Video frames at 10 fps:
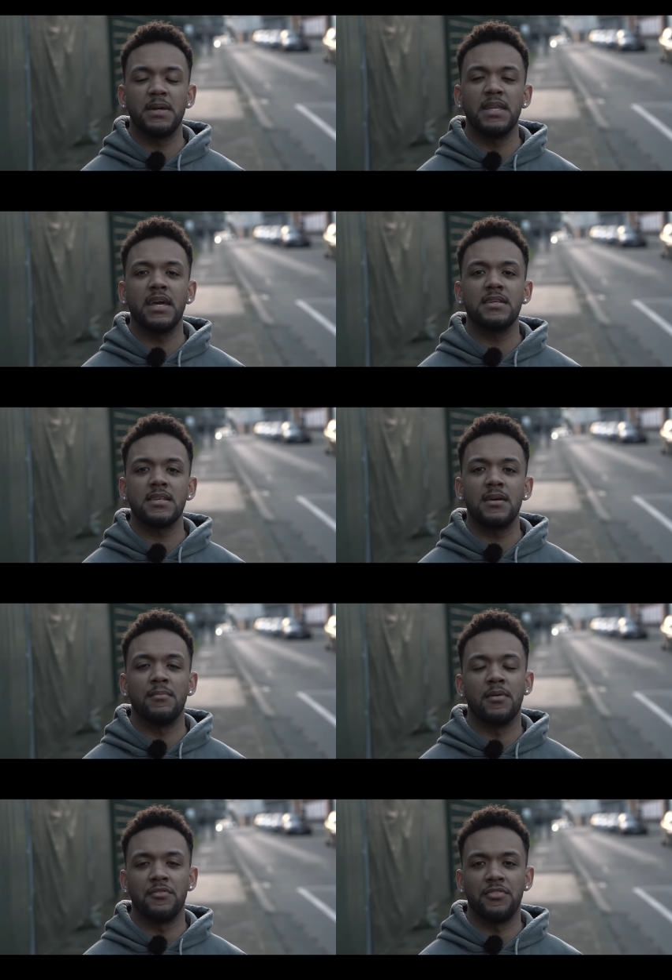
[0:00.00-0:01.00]

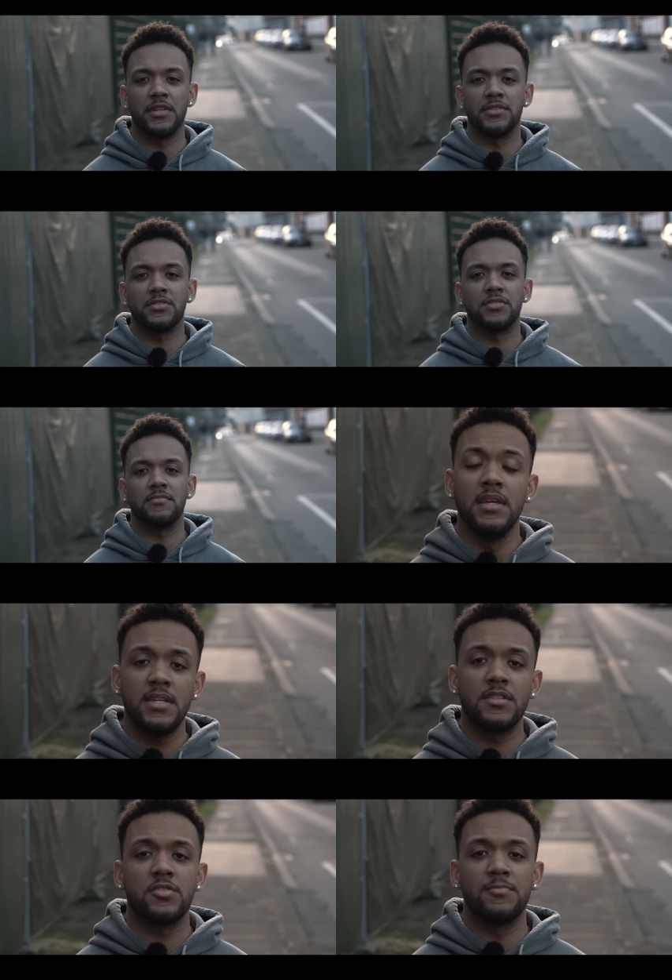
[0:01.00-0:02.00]
BDSM-Fetisch.
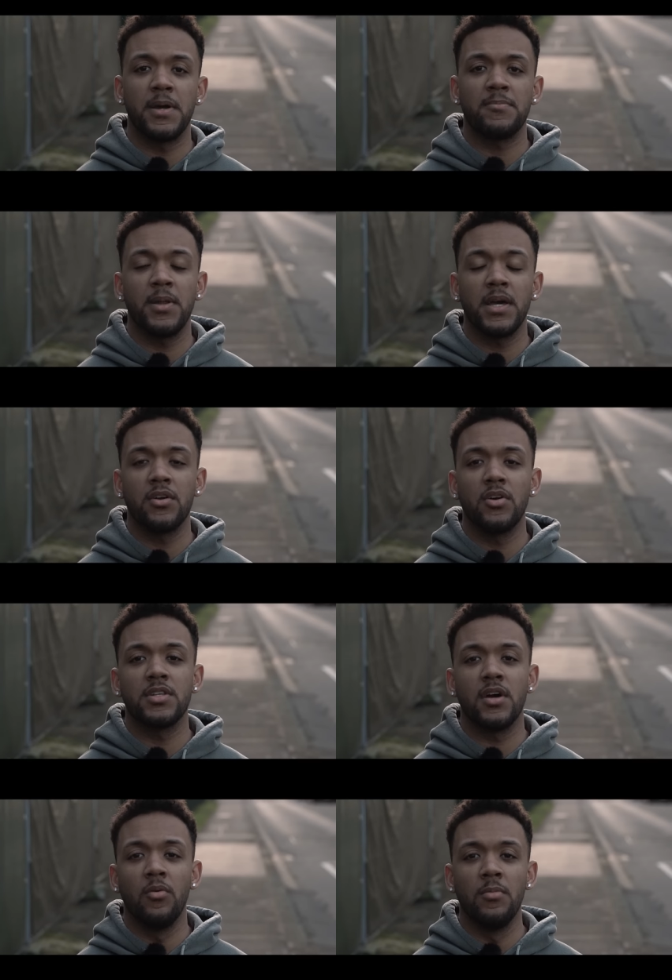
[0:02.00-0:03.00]
Nicht zum Petplay gehört
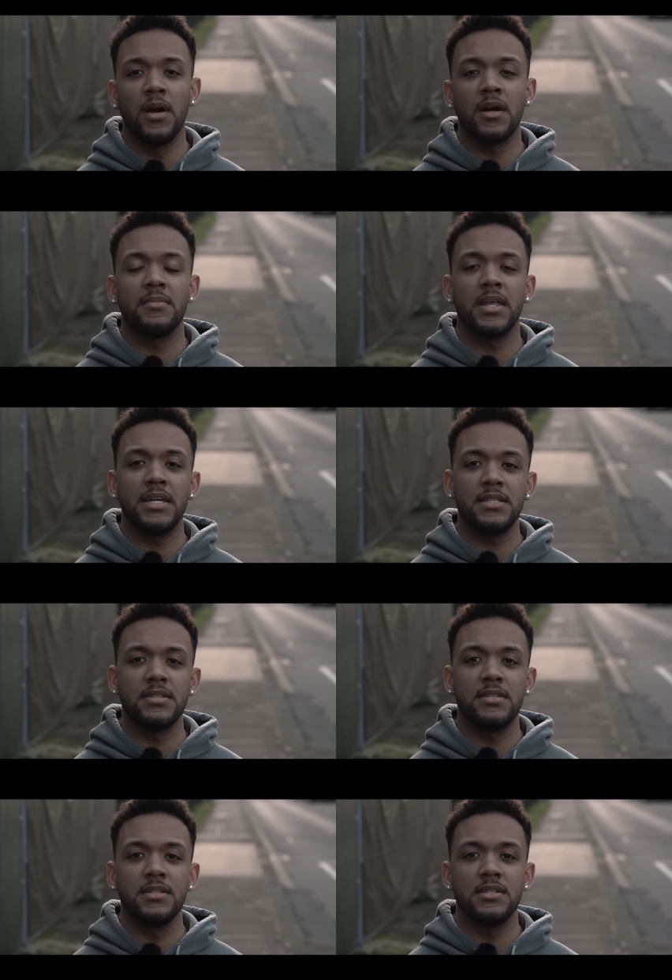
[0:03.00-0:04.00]
der Umgang mit
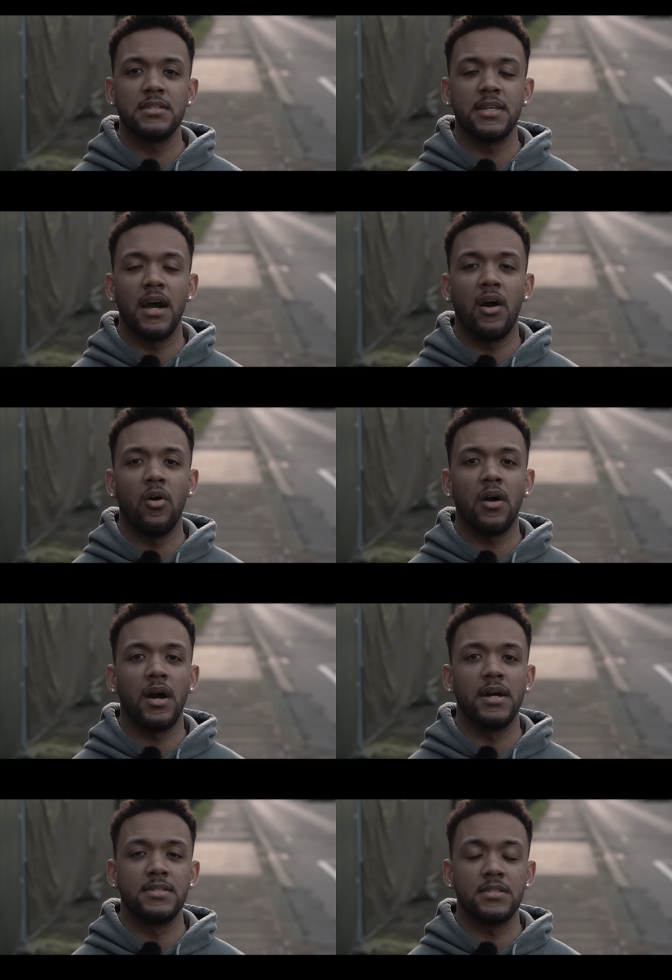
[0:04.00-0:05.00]
echten Tieren, der auch
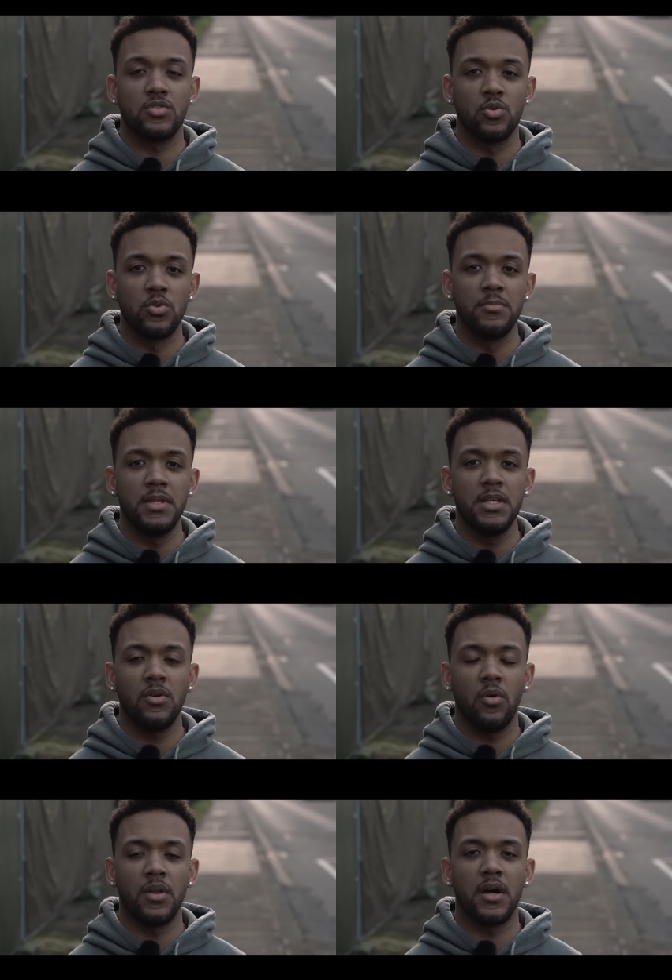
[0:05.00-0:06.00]
als
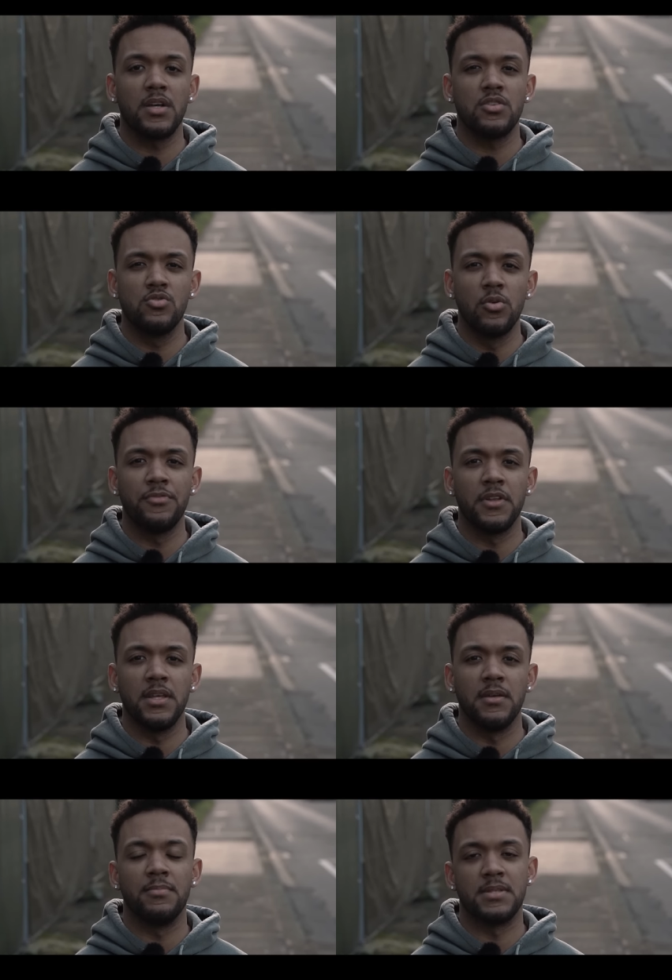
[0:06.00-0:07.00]
Sodomie oder
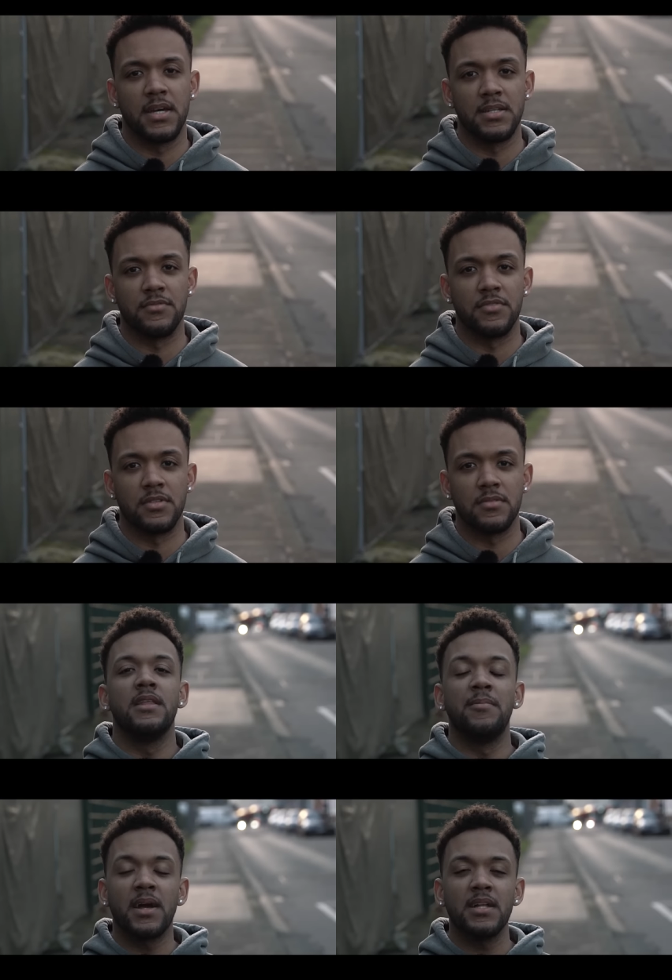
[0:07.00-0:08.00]
Sophilie bezeichnet wird.
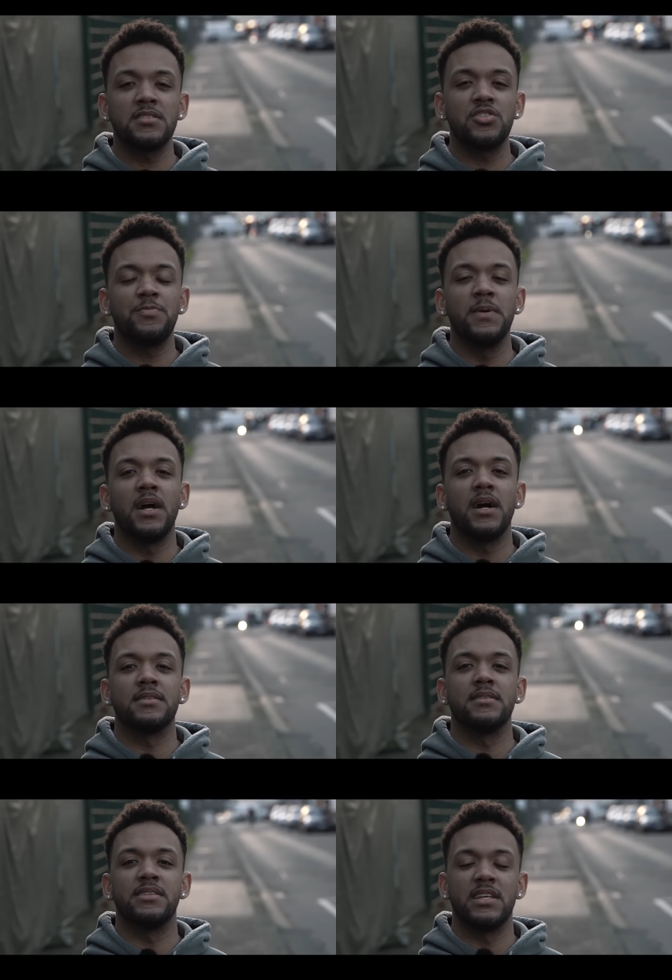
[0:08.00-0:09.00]
Die bekanntesten
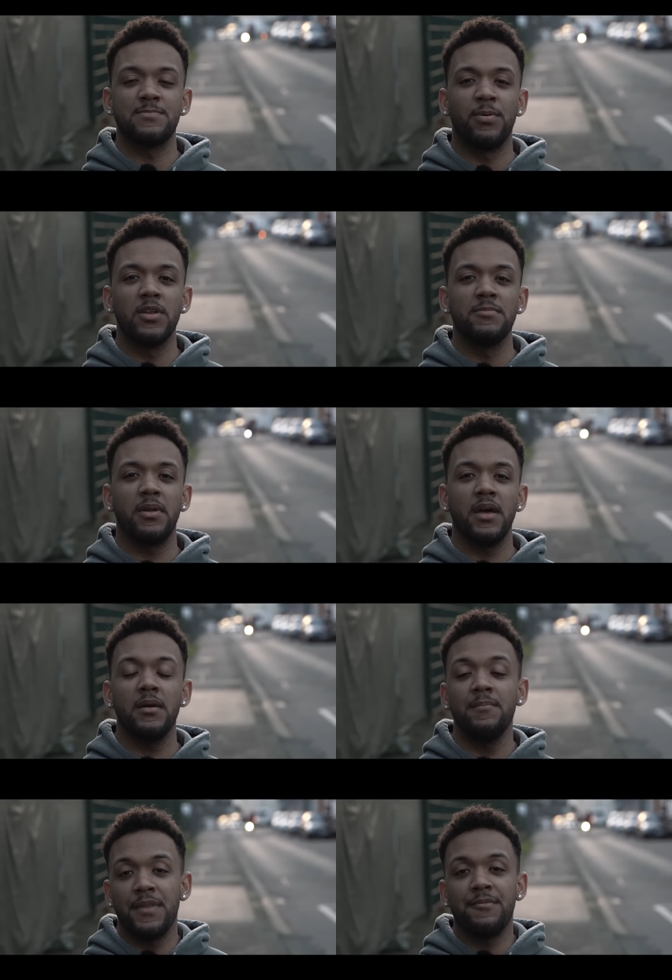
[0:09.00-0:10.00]
Spielarten sind das
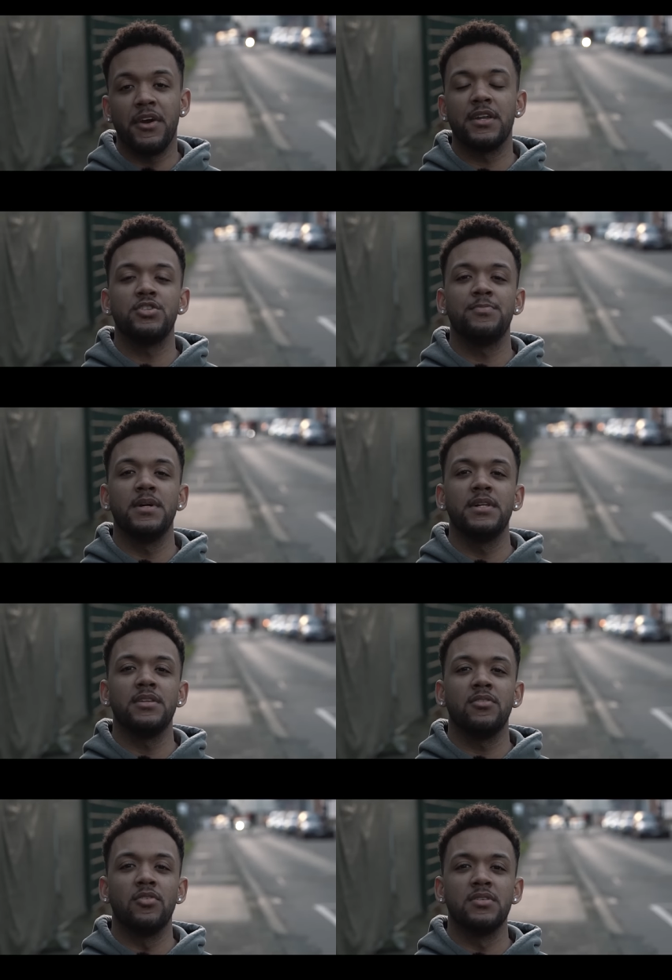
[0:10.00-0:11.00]
Ponyplay,
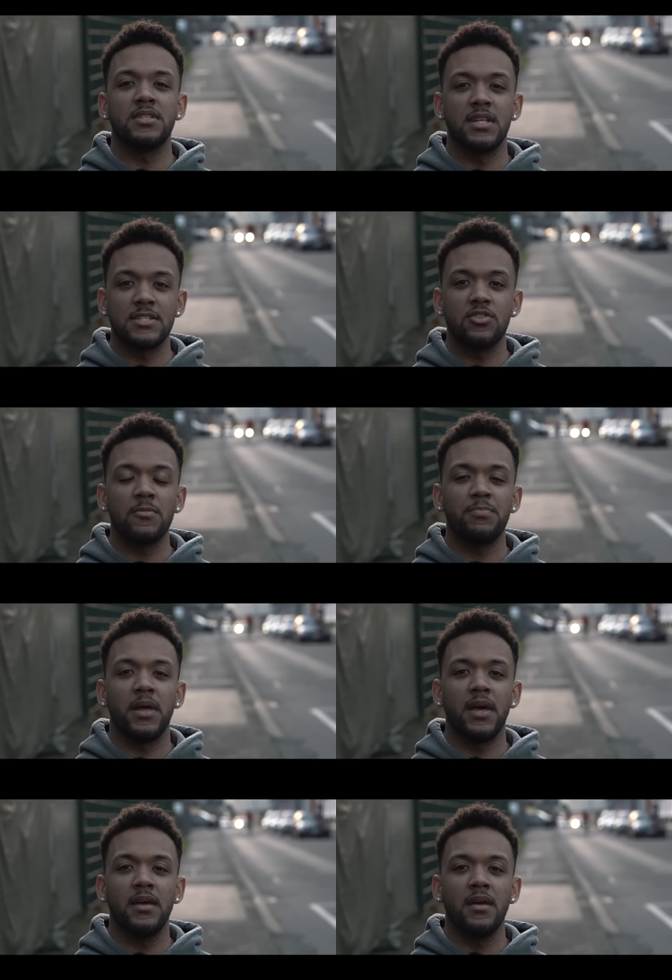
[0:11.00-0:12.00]
Pferdespielen und das
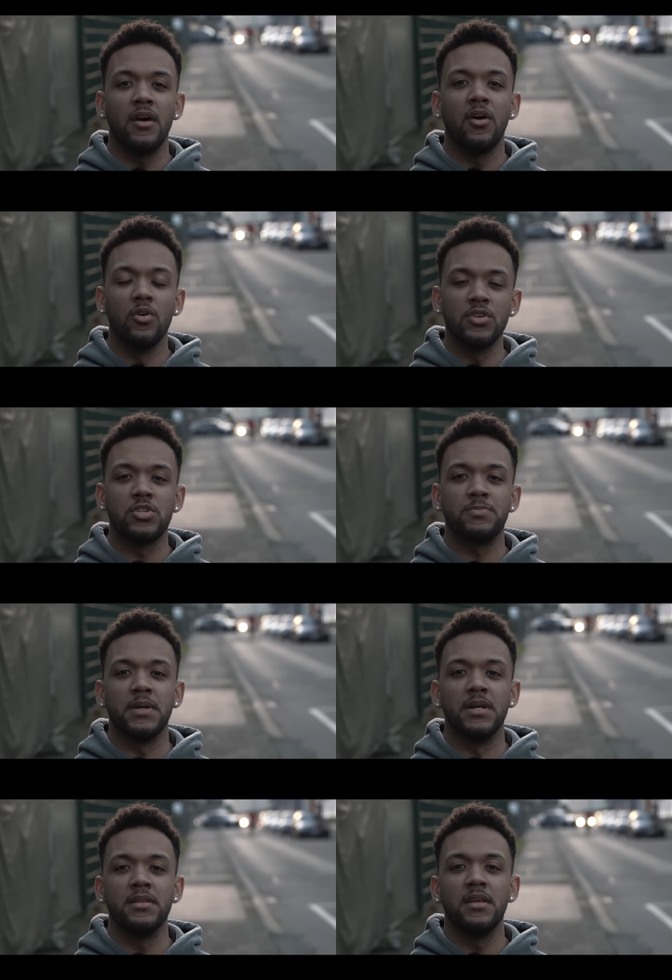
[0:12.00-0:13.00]
Dogplay,
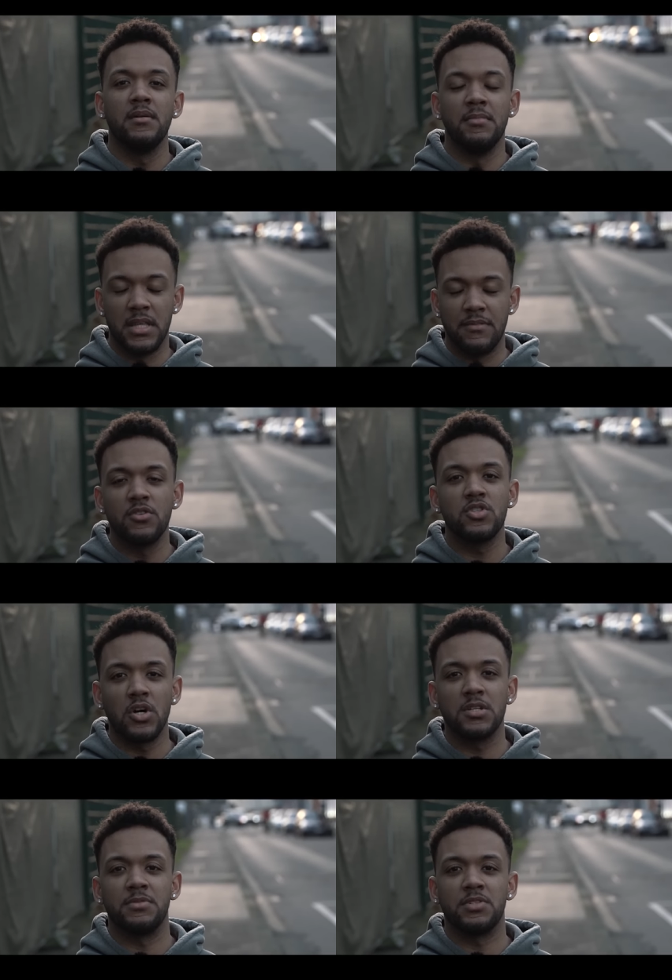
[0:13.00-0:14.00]
Hundespielen, mit dem wir uns heute